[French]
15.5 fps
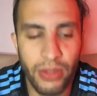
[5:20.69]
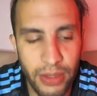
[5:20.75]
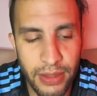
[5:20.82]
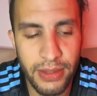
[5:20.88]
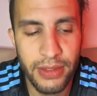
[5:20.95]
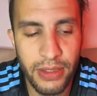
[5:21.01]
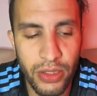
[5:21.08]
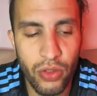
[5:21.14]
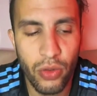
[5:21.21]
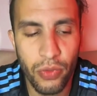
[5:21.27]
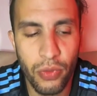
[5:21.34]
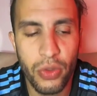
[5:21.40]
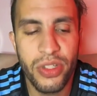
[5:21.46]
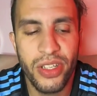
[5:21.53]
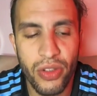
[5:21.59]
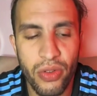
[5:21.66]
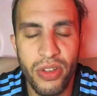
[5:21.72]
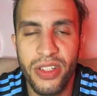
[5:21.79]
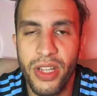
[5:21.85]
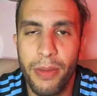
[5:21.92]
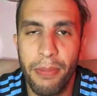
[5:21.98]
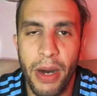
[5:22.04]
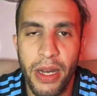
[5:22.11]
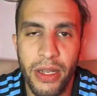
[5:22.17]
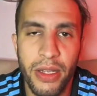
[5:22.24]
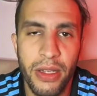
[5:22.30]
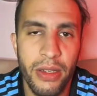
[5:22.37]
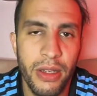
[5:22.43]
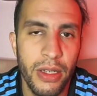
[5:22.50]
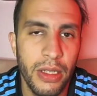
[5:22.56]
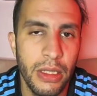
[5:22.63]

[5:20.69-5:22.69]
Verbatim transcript: Si tu veux sécuriser le pari,